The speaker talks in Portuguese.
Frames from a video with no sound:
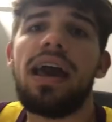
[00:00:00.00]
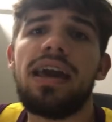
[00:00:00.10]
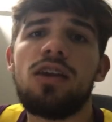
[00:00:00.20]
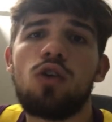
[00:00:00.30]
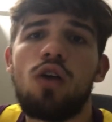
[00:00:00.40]
a
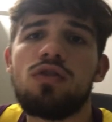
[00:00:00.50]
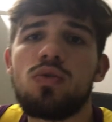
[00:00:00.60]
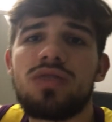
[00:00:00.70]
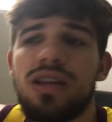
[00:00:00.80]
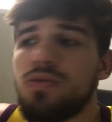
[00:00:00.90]

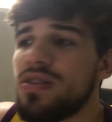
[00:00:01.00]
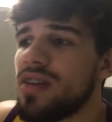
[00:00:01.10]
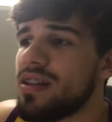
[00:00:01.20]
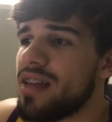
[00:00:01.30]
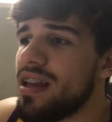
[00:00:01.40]

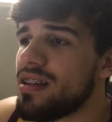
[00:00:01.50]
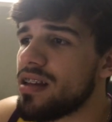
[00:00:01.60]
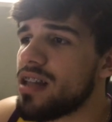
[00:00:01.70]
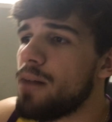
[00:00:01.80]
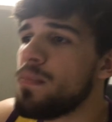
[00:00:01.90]

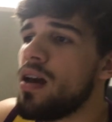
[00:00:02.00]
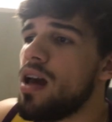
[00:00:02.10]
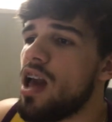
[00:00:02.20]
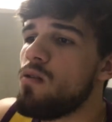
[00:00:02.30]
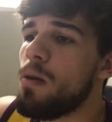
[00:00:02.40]
R9270, tá?
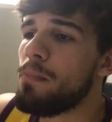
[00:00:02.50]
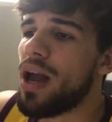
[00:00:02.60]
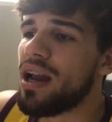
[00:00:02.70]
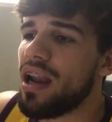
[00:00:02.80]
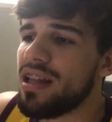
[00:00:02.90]
É uma
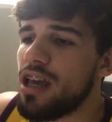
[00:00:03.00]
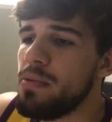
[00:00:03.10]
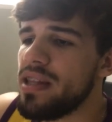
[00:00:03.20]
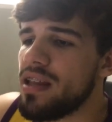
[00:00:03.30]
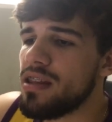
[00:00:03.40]
placa lá da
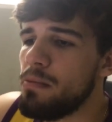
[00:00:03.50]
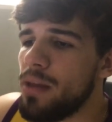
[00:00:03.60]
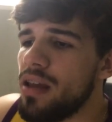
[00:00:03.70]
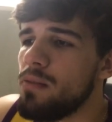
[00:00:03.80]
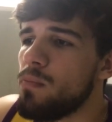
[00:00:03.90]
AMD
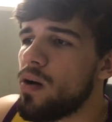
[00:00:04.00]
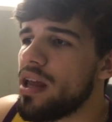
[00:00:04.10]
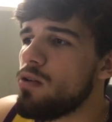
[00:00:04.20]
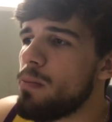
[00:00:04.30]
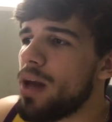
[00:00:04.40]
também,
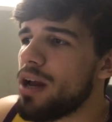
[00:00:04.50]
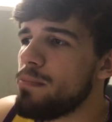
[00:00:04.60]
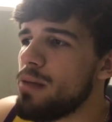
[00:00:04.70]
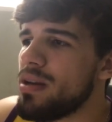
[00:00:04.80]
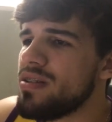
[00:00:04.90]
porém é uma placa
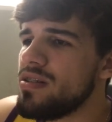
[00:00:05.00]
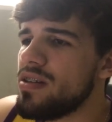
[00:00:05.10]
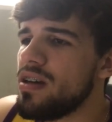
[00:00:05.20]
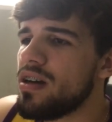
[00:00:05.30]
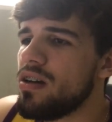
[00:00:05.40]
bem mais
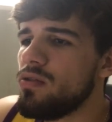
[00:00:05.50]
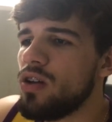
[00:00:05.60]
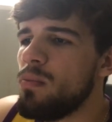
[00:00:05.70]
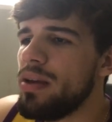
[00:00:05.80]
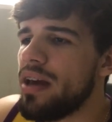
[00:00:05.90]
antiga. Eu
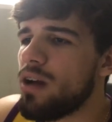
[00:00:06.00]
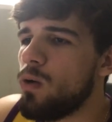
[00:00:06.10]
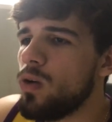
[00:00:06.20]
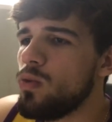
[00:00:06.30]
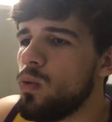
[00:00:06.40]
não me
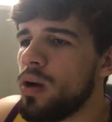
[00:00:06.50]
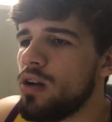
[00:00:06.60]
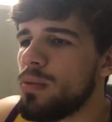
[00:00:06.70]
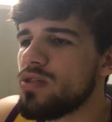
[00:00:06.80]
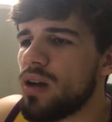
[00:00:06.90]
recordo o
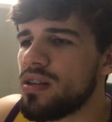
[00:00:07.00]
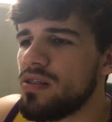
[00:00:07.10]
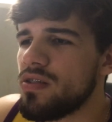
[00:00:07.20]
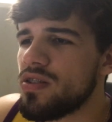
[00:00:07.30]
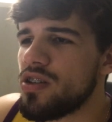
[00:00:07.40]
ano, mas eu
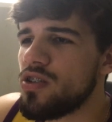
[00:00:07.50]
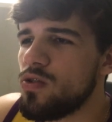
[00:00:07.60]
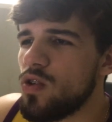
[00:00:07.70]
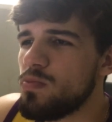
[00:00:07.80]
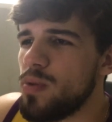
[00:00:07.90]
acredito que seja de
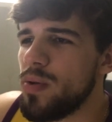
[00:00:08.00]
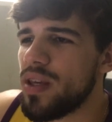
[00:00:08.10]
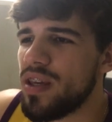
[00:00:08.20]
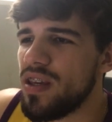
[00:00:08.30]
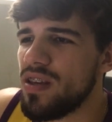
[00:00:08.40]

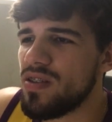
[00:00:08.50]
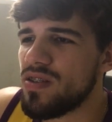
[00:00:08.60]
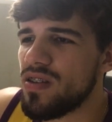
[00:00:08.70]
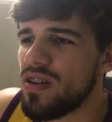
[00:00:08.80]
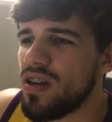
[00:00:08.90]

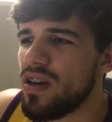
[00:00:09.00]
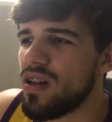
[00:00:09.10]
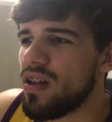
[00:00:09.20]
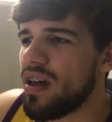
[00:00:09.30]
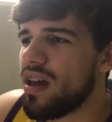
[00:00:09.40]
2015,
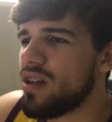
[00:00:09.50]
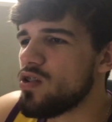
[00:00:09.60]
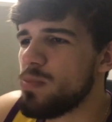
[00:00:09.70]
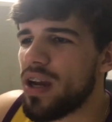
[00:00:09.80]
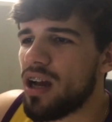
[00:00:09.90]
é,
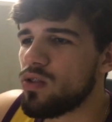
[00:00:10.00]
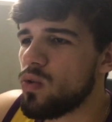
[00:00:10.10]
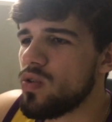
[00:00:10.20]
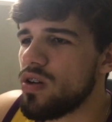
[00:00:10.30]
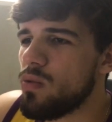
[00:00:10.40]

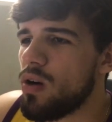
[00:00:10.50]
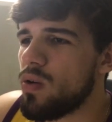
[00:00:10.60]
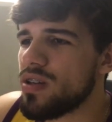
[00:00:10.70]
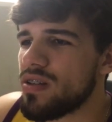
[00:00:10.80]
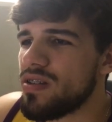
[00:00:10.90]
2014, alguma
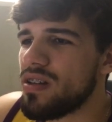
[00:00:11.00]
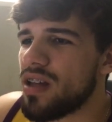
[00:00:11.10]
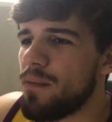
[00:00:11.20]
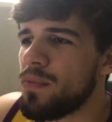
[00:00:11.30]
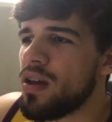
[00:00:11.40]
coisa assim,
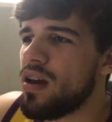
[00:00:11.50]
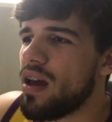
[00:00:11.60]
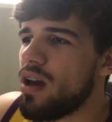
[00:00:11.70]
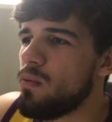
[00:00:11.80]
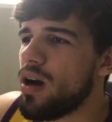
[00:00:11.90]
tá?
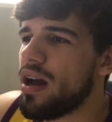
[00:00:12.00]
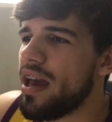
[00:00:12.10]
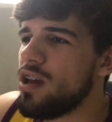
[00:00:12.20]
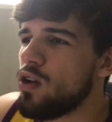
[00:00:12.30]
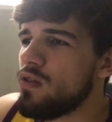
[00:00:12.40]
É uma
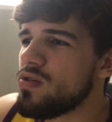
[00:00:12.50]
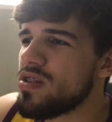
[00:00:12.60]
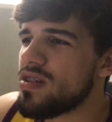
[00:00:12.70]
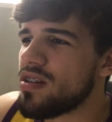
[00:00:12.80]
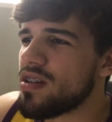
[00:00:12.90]
R9
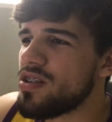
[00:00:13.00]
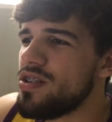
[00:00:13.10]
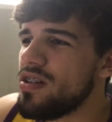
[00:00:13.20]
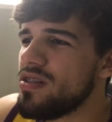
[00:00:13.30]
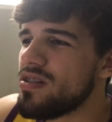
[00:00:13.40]

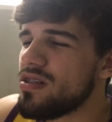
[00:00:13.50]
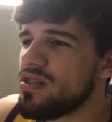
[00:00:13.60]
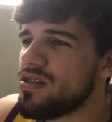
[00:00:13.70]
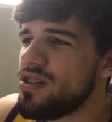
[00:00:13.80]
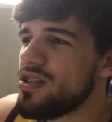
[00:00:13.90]
270X,
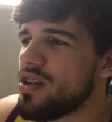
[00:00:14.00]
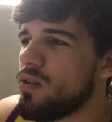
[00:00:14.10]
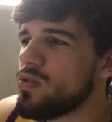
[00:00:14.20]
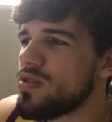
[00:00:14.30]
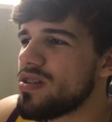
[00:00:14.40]
X
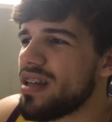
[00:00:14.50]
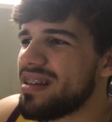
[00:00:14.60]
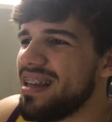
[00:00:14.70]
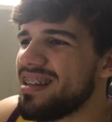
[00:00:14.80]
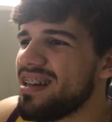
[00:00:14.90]
não,
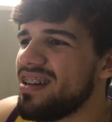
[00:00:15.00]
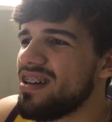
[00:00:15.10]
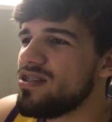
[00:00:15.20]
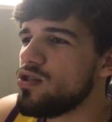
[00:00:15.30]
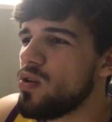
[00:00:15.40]
270
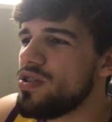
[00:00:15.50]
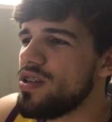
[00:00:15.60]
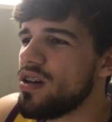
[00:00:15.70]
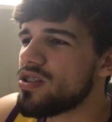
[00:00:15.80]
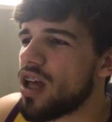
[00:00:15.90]
de 2
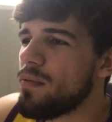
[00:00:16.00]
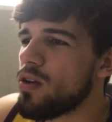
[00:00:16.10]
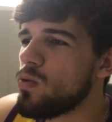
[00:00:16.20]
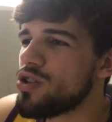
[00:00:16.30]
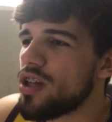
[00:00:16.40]
GB está
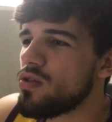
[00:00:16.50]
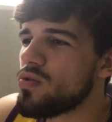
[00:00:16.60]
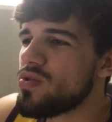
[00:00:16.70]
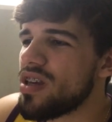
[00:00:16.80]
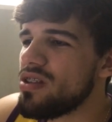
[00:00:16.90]
custando
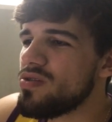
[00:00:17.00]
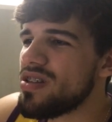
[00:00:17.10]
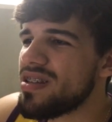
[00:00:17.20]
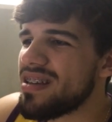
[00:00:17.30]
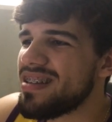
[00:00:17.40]

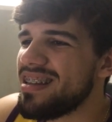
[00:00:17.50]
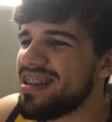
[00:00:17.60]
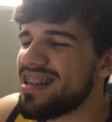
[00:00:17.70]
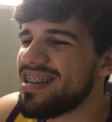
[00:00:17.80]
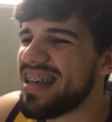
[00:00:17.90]

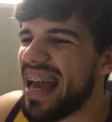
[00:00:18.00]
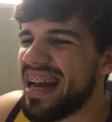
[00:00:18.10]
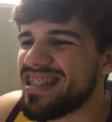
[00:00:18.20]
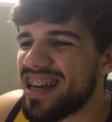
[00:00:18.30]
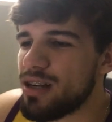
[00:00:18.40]
263
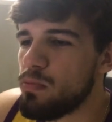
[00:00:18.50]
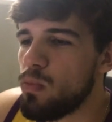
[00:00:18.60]
reais, cara,